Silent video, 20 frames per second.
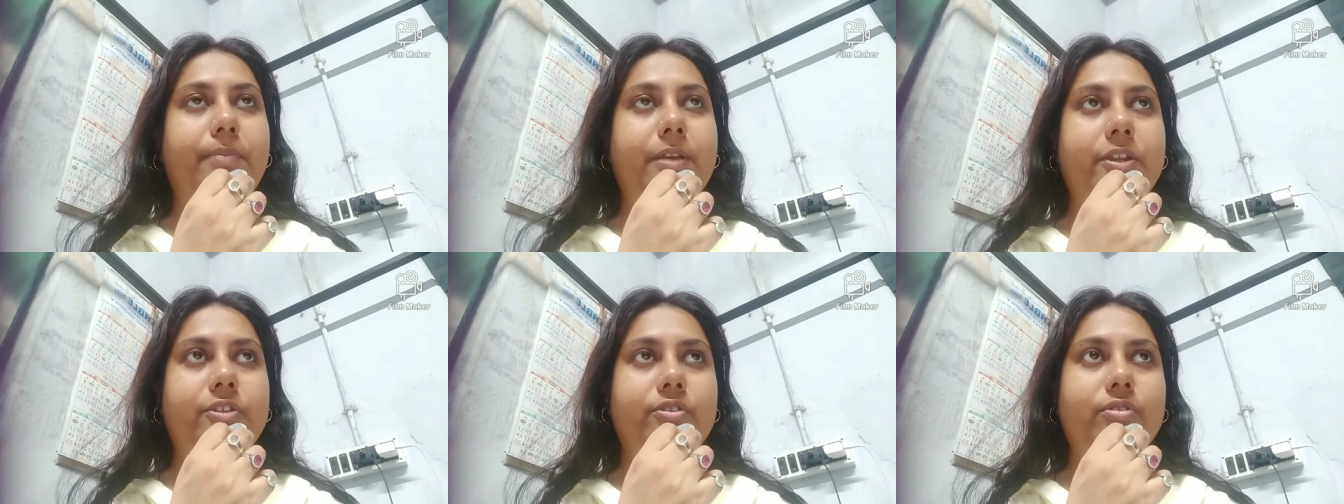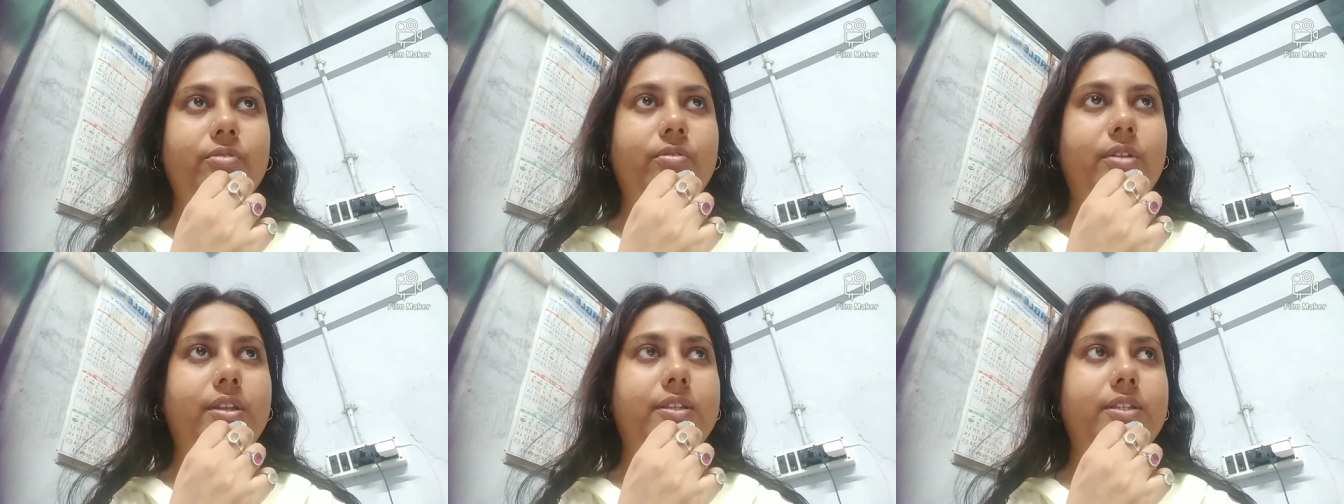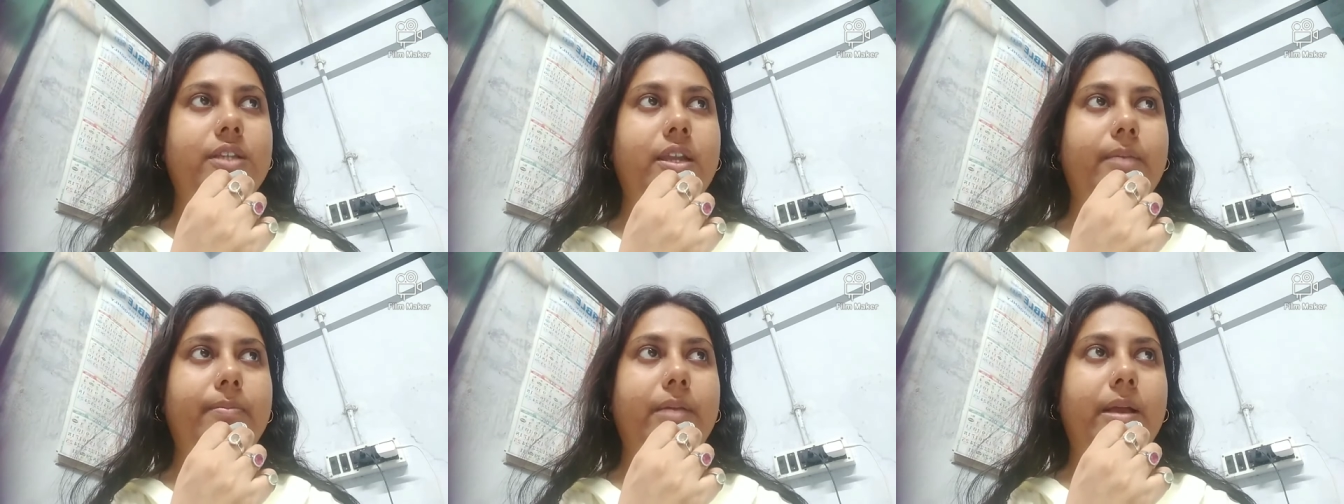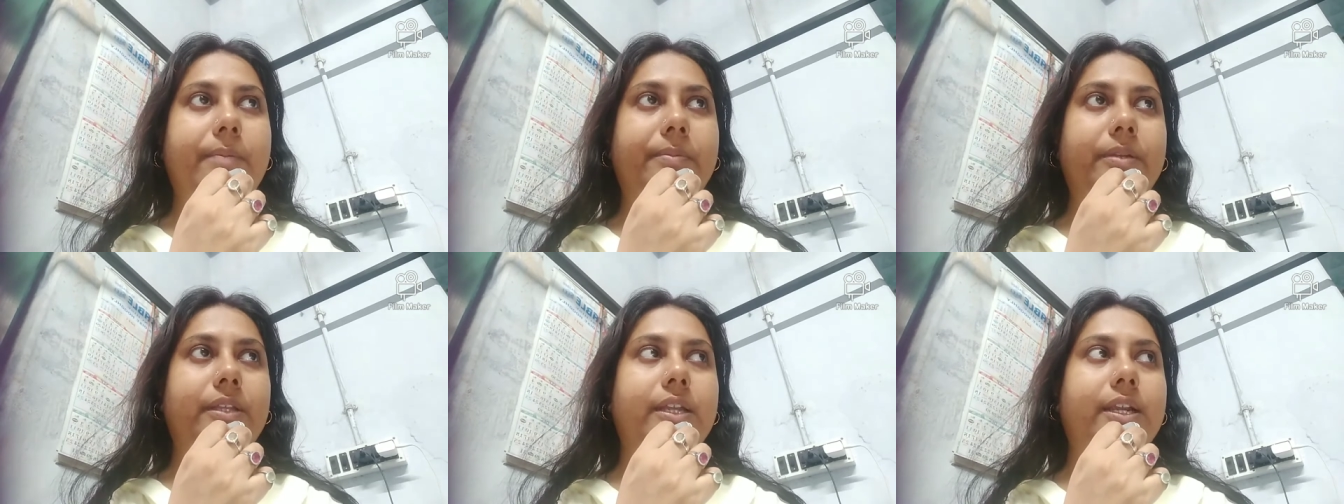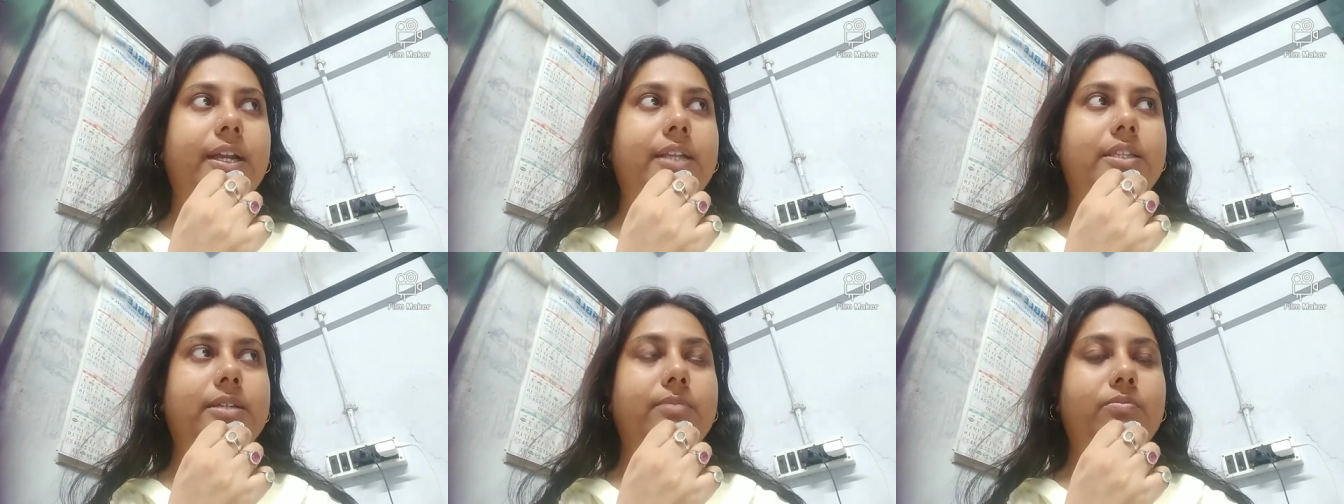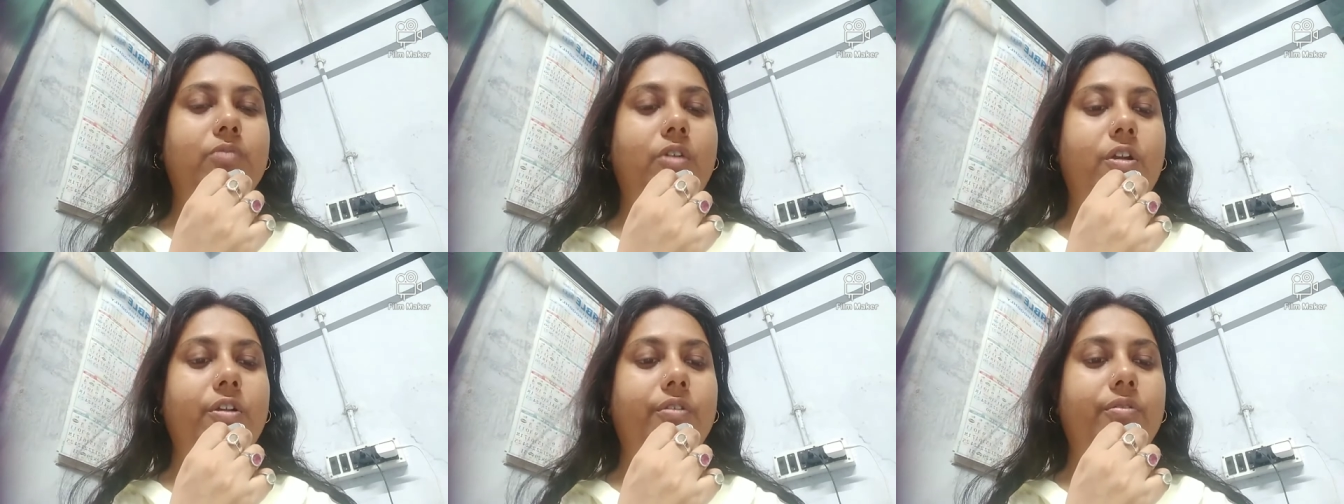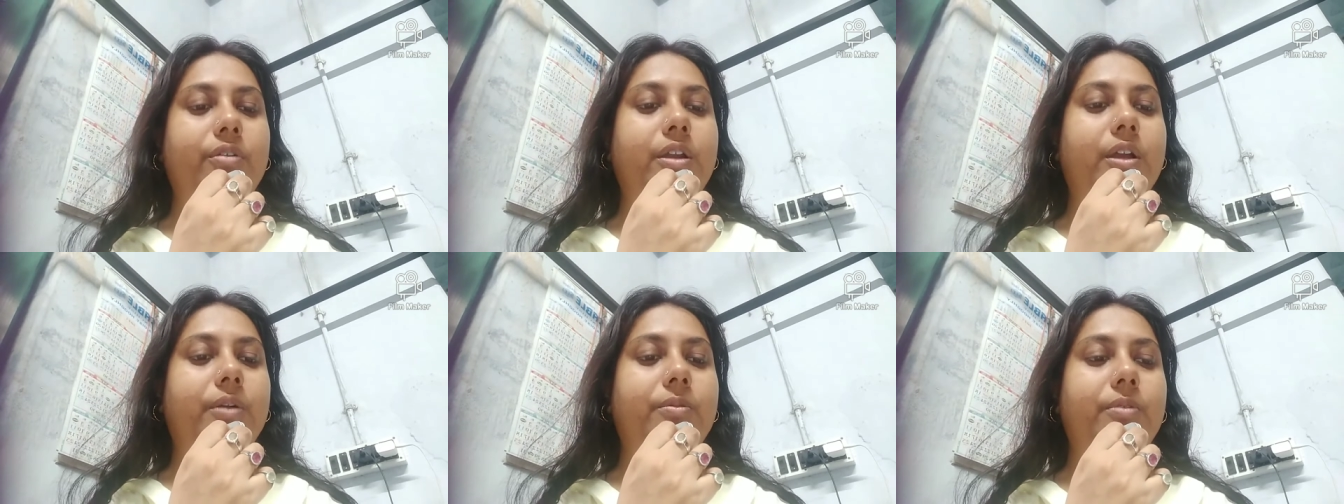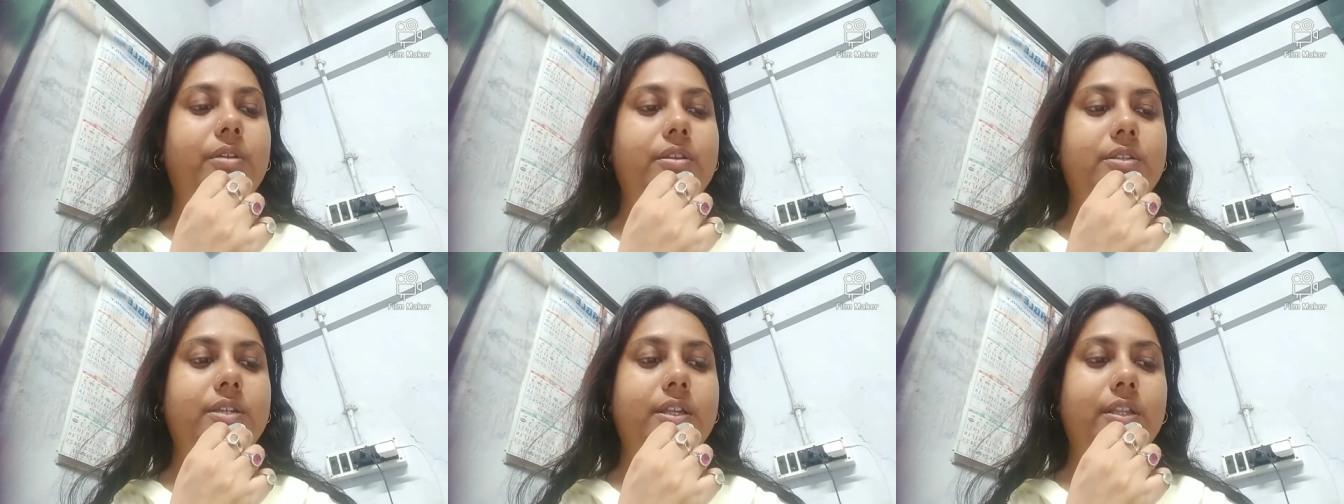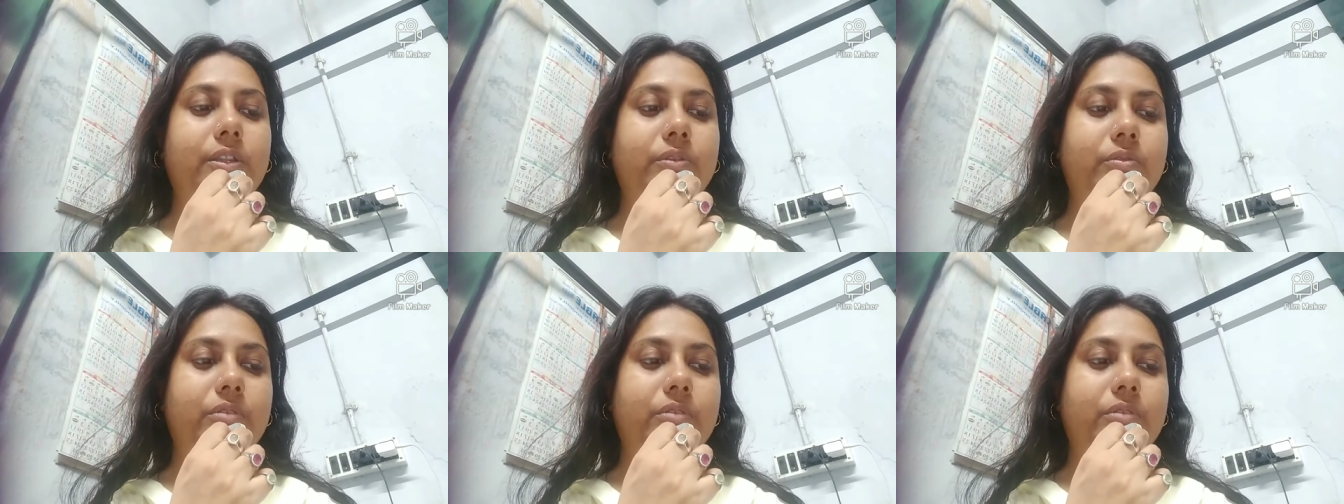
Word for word: পেশ করেছেন বা আমাদের কাছে বর্ণনা করেছেন